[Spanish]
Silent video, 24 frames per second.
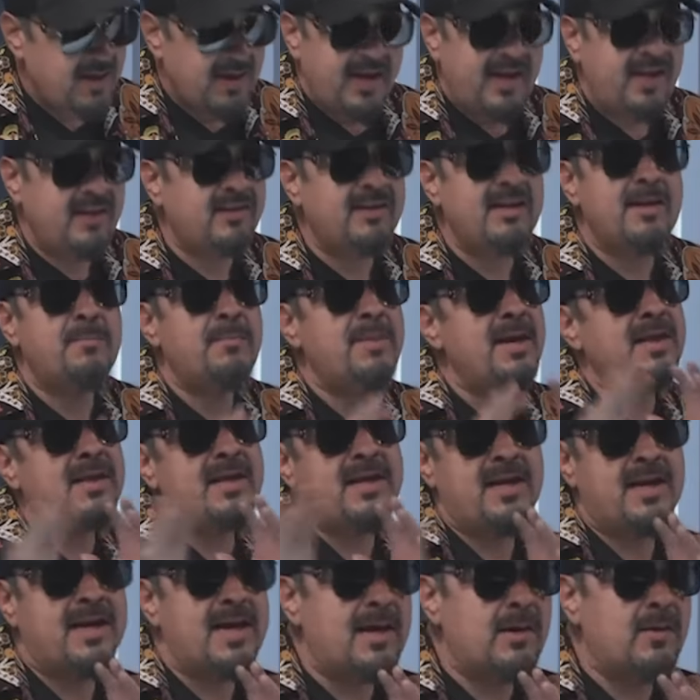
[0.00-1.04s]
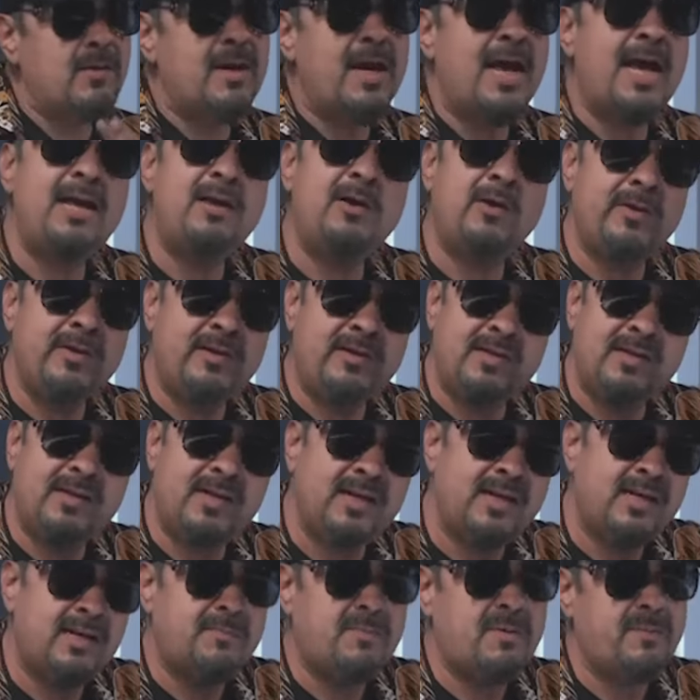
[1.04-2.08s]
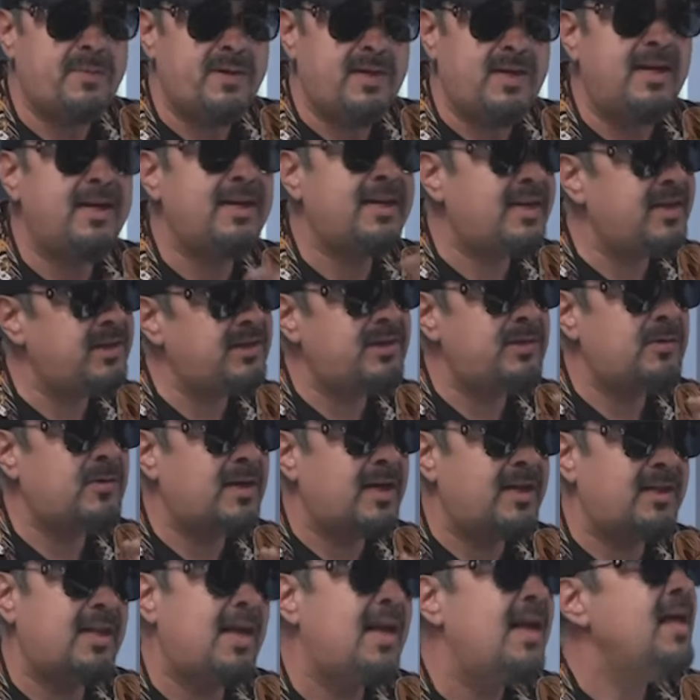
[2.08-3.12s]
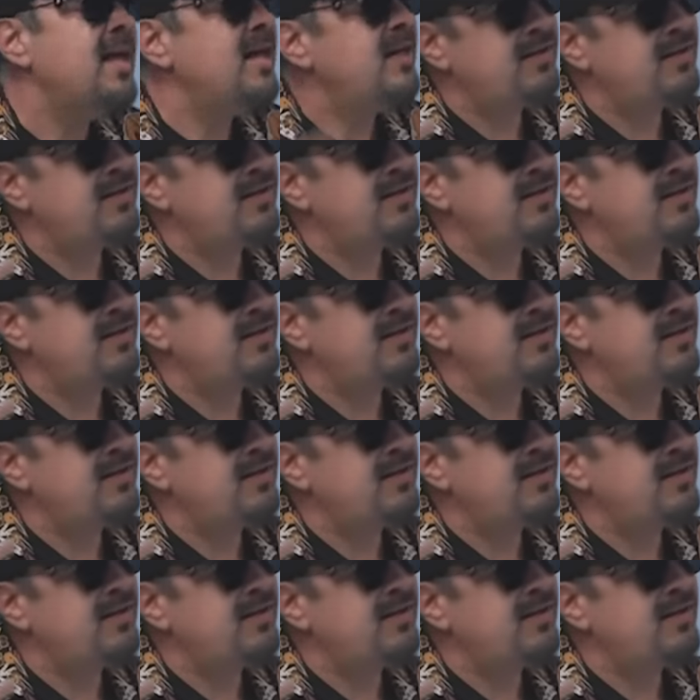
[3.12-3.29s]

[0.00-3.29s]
Es le platicaron, ay, ¿oíste la dije, de Pepe Hilar? Qué chido canta.